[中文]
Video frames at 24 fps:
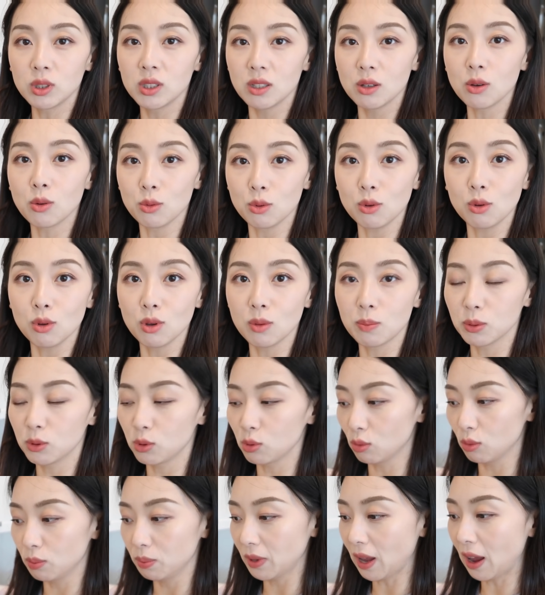心有余力不
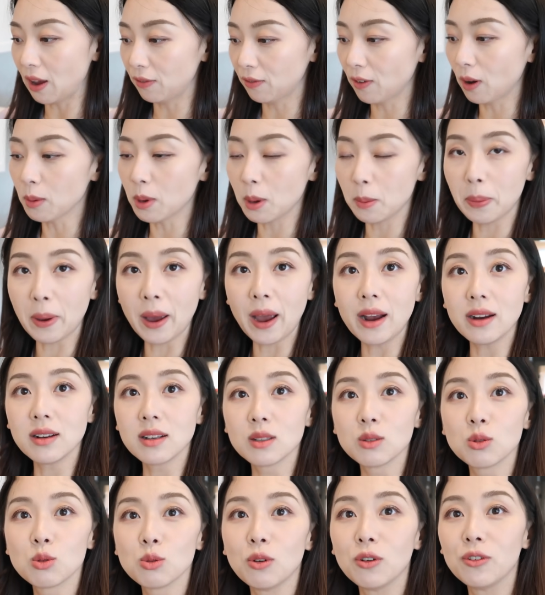足，不太方便拍
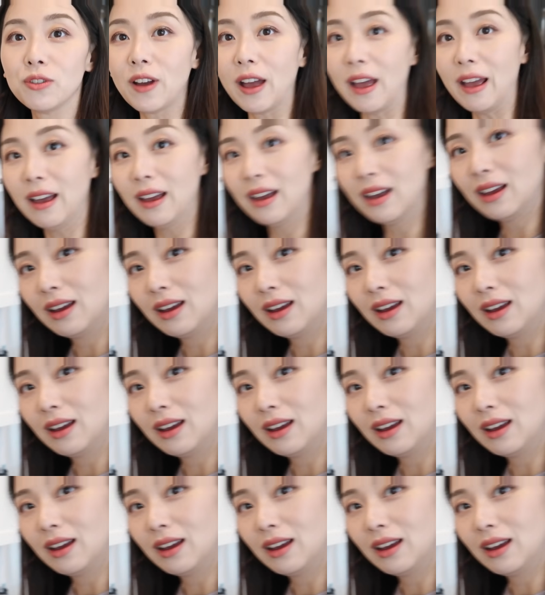这个做饭。